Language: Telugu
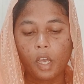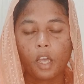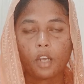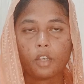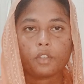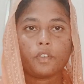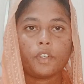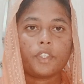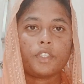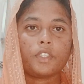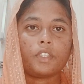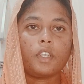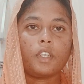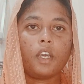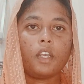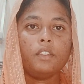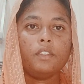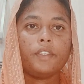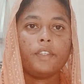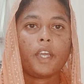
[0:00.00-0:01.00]
నాలుగు
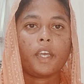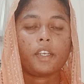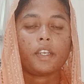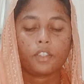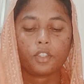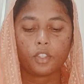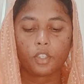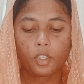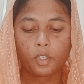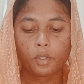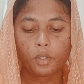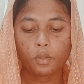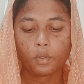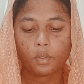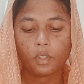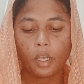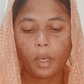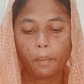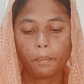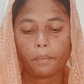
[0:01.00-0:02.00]
వచనాలను ధ్యానం
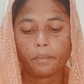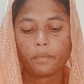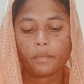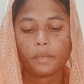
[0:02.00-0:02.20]
చేసుకుందాం